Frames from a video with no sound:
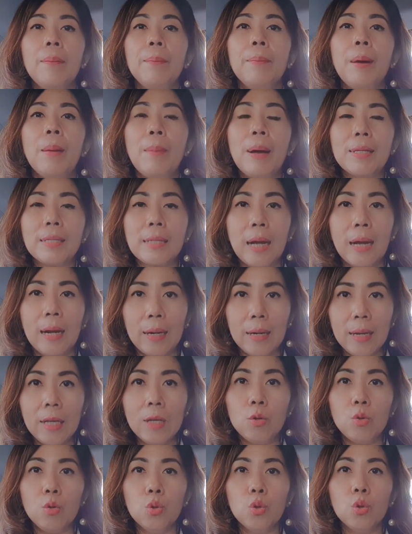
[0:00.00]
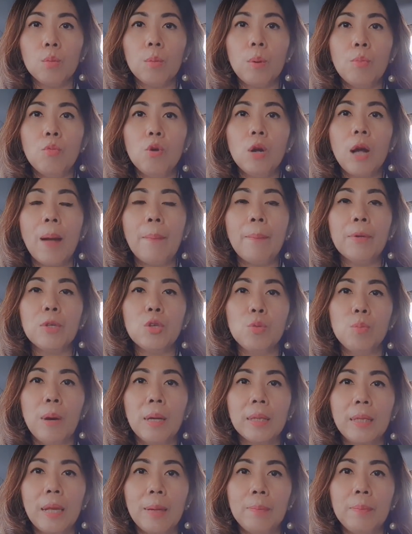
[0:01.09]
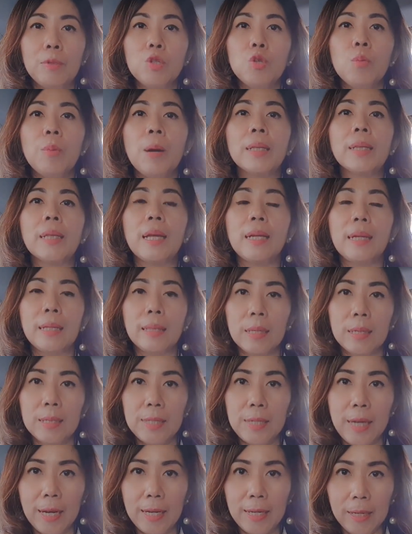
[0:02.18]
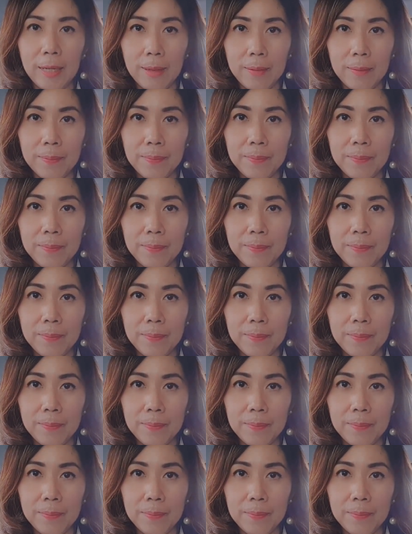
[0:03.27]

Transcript: pemasangan ring untuk membuka penyumbatan-penyumbatan yang terjadi.